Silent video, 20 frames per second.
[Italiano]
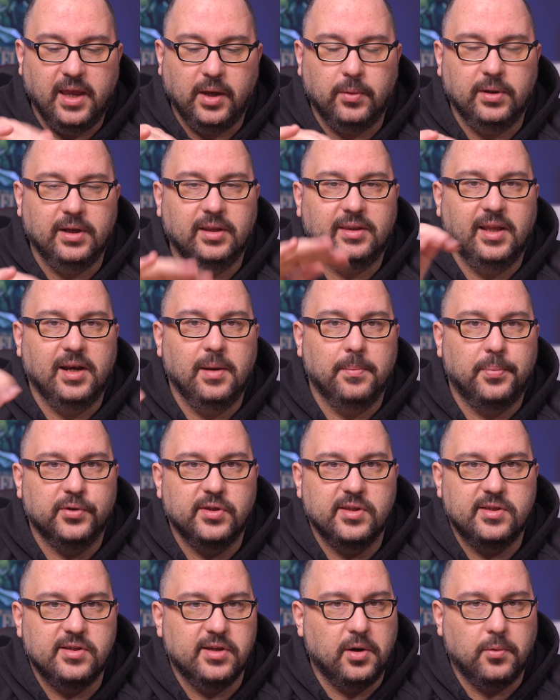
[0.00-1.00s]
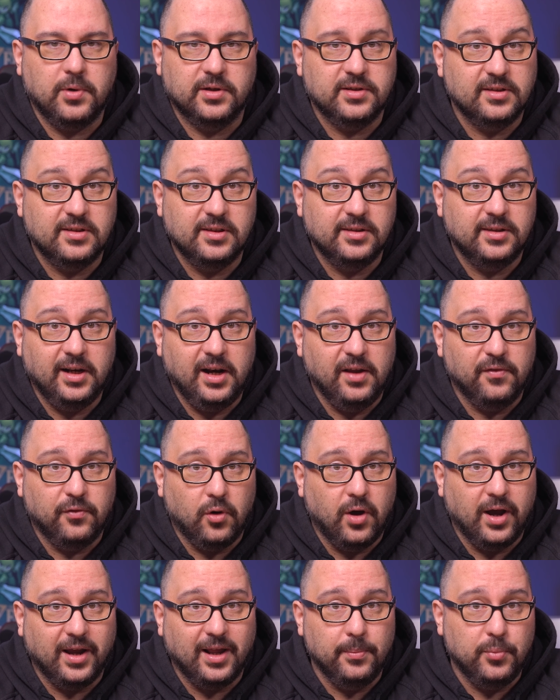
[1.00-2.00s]
e quindi tiene in posizione qualsiasi
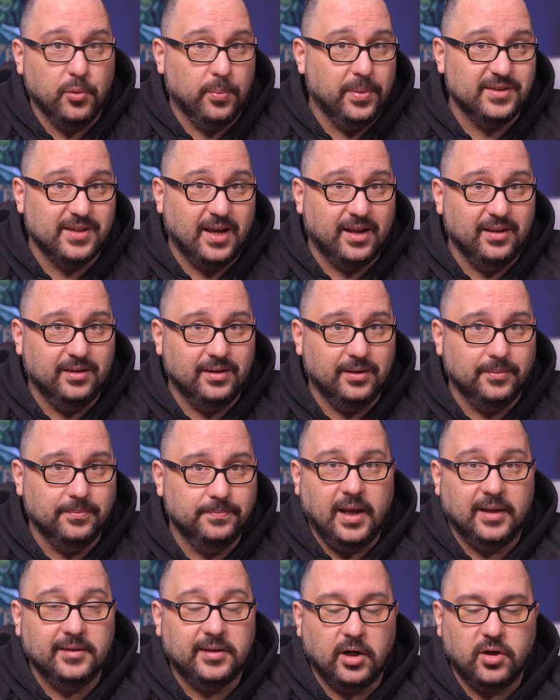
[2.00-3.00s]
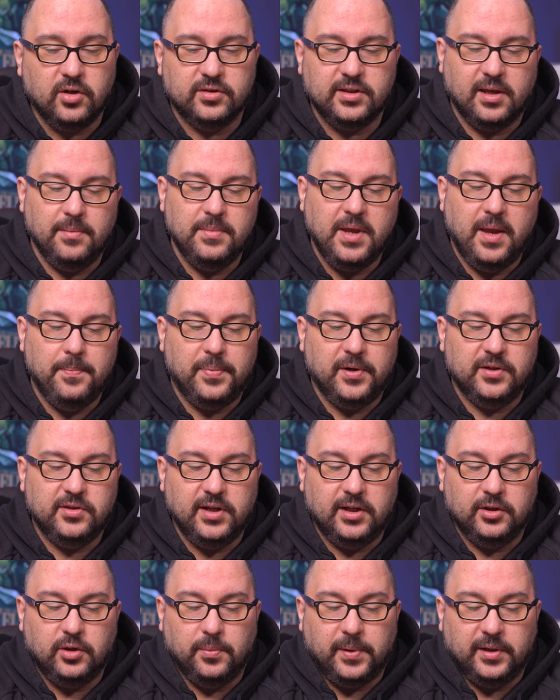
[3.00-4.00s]
telefono anche il più pesante. L'altra cosa che mi ha
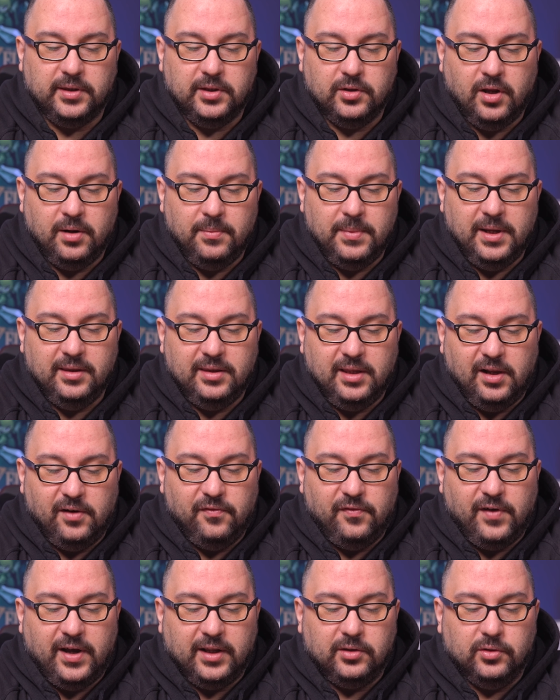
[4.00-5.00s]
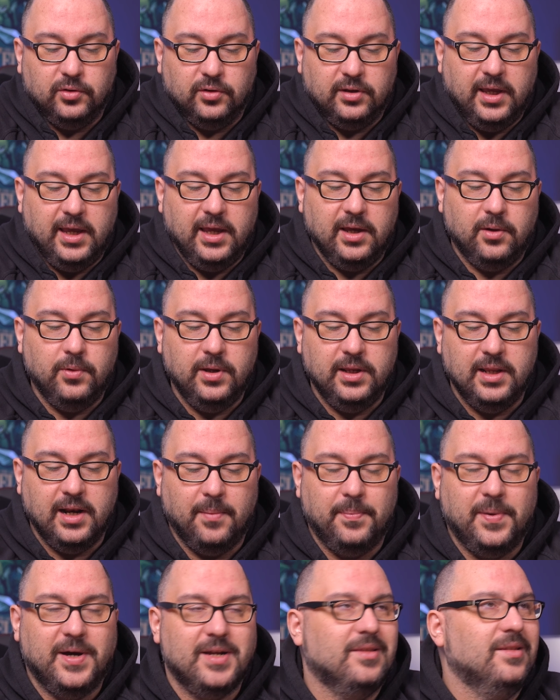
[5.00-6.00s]
impressionato particolarmente è il fatto che qui nella
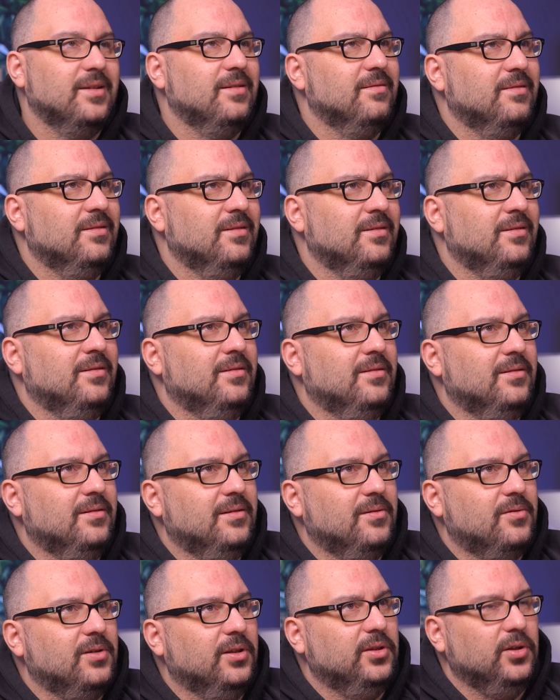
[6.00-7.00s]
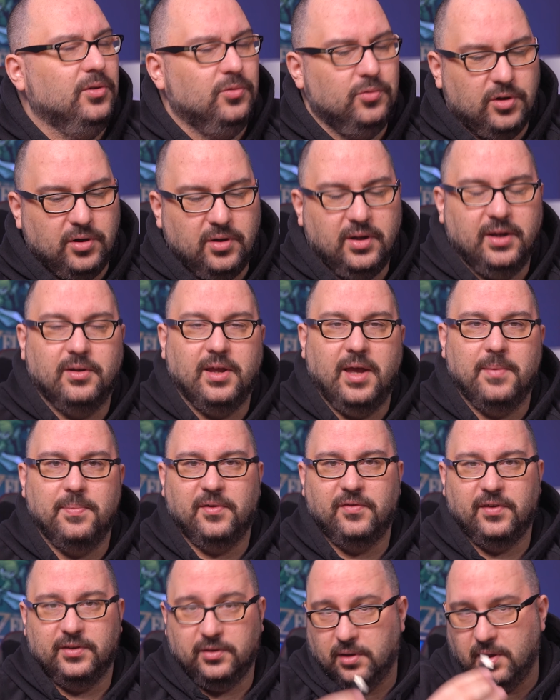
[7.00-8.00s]
parte... Ah, quanto è duro! Ok,
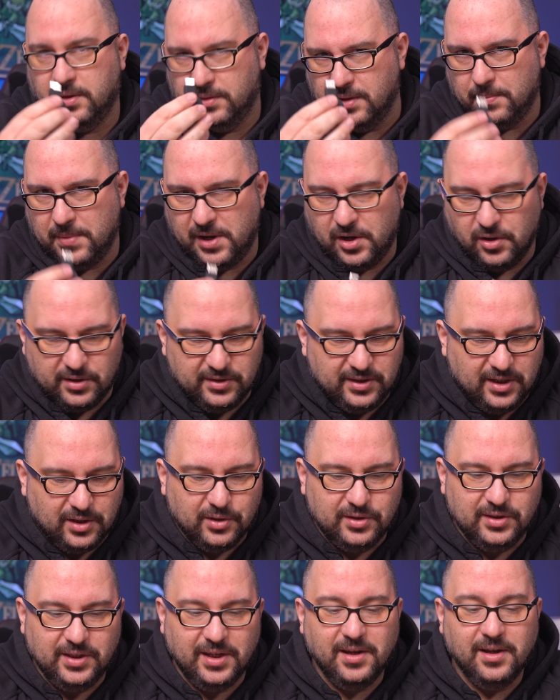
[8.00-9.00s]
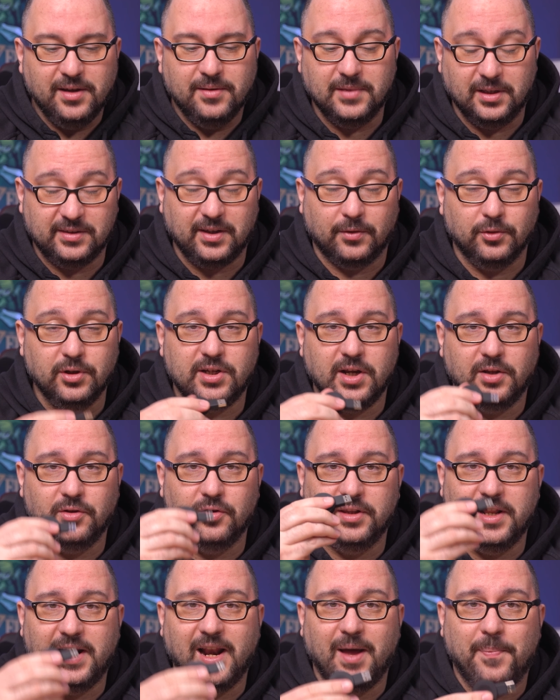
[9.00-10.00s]
perfetto, ed è meglio che sia così. Stavo dicendo
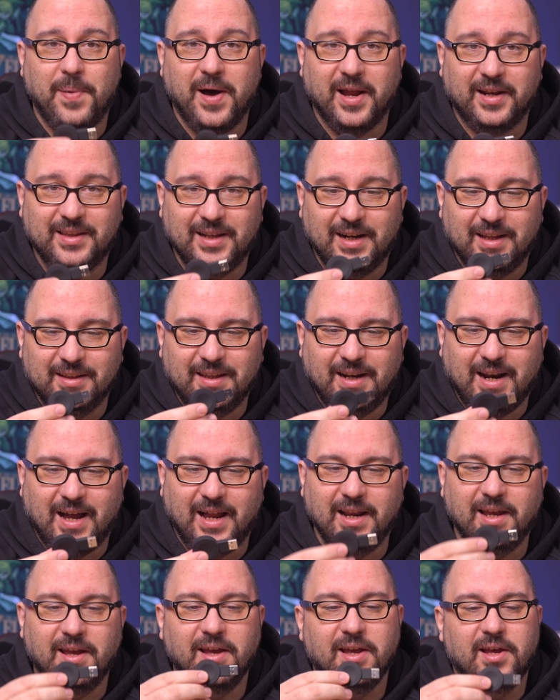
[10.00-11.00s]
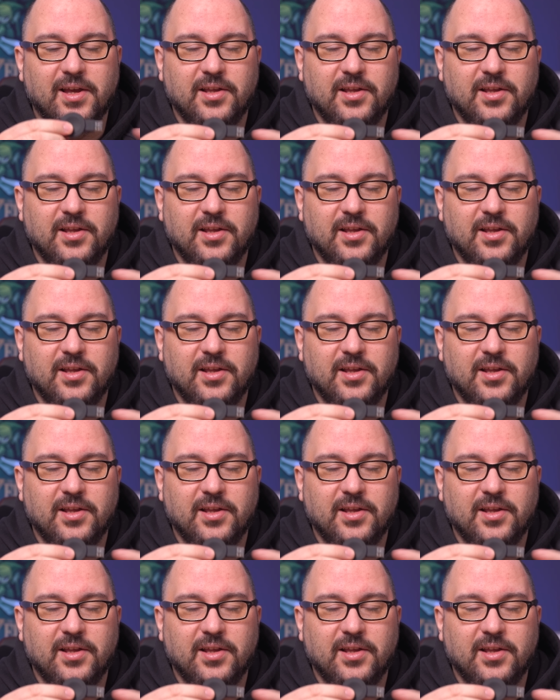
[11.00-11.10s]
nella parte laterale